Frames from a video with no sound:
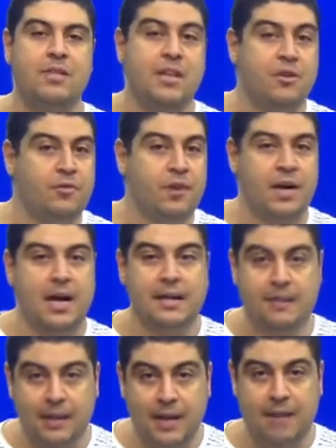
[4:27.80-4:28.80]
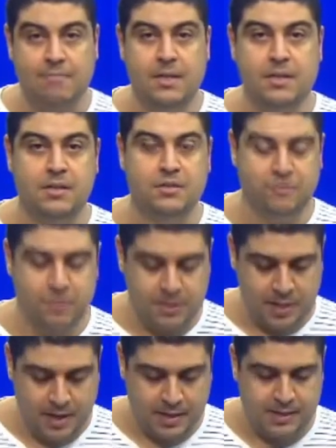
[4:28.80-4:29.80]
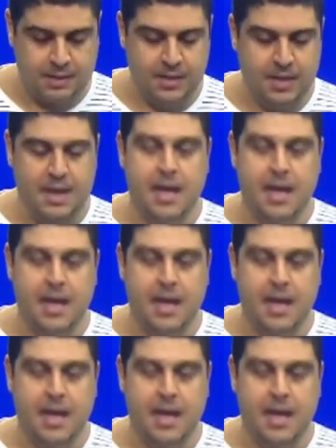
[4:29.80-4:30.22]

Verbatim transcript: identificado na cabeça de vocês.